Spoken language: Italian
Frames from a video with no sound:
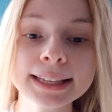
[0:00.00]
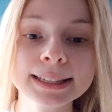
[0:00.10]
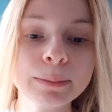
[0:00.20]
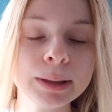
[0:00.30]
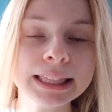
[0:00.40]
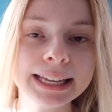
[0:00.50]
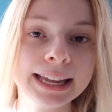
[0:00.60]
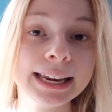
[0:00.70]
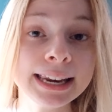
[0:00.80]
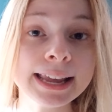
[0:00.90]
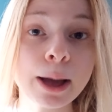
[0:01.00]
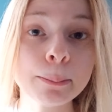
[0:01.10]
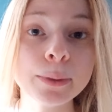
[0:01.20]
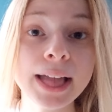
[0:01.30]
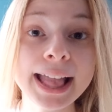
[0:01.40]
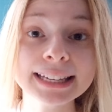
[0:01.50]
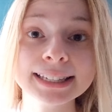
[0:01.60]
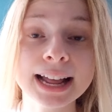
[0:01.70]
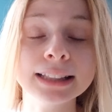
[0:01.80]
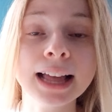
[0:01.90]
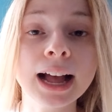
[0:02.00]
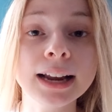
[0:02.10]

sapete che Liam è stata